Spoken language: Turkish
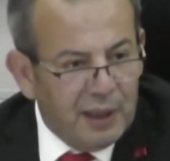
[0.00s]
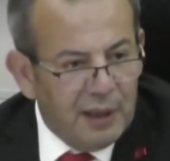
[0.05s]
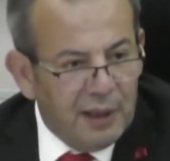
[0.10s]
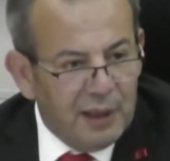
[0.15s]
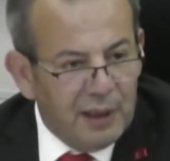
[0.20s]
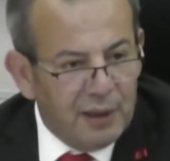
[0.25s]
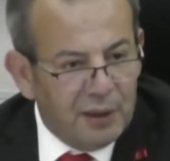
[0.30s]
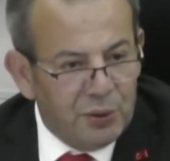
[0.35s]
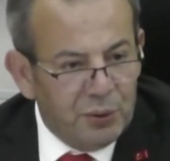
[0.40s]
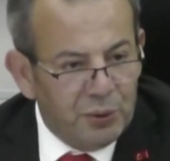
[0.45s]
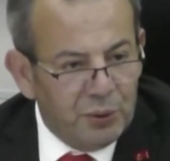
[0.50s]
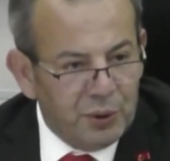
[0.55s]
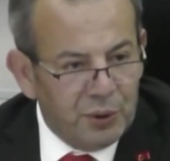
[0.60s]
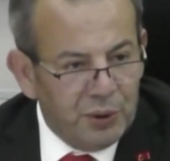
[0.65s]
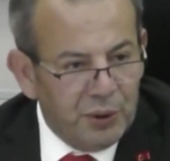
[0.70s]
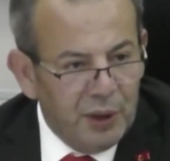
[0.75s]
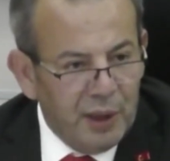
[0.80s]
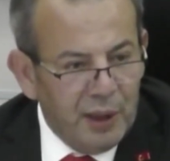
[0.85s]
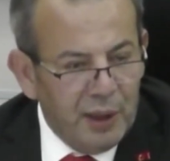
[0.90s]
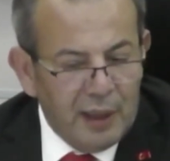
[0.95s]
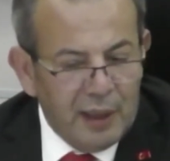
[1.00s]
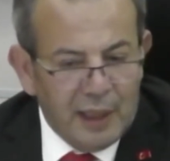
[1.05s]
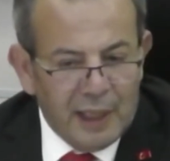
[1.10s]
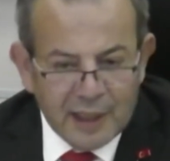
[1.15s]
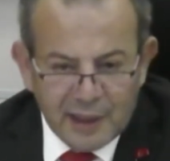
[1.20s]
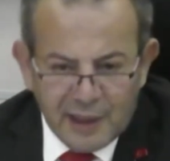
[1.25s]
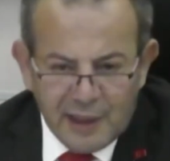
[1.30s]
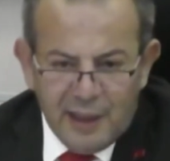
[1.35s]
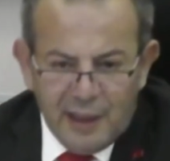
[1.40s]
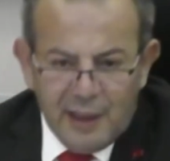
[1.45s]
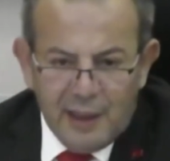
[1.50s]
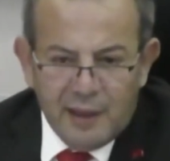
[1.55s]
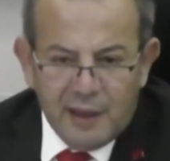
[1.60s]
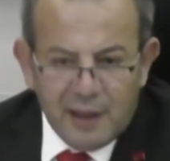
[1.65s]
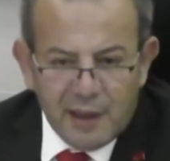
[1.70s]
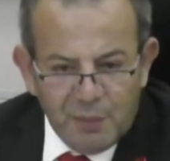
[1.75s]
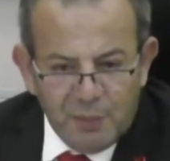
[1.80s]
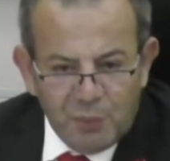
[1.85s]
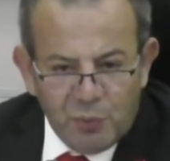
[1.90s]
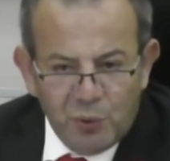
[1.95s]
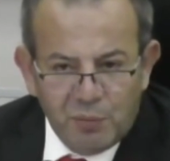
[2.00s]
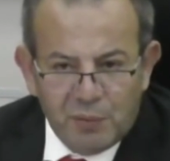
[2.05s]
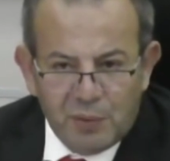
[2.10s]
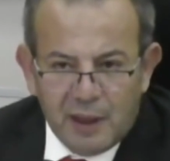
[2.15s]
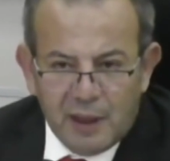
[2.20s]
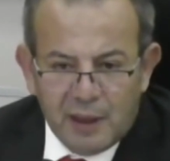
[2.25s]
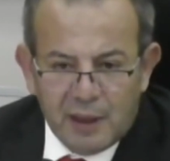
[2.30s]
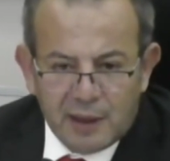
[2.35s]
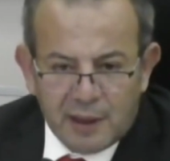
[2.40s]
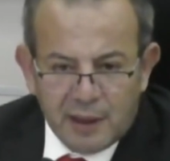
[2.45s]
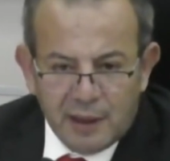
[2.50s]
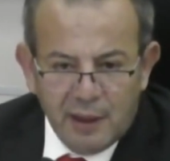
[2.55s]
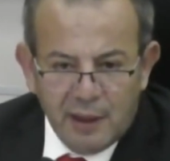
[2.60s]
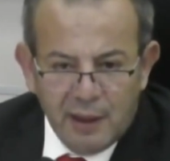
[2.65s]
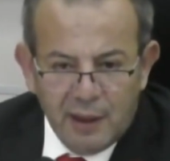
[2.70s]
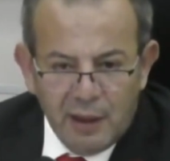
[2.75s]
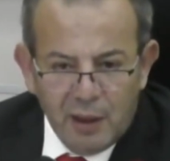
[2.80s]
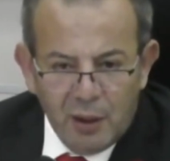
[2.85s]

ahlakı olur. Hastaneyi nasıl bombalarsın?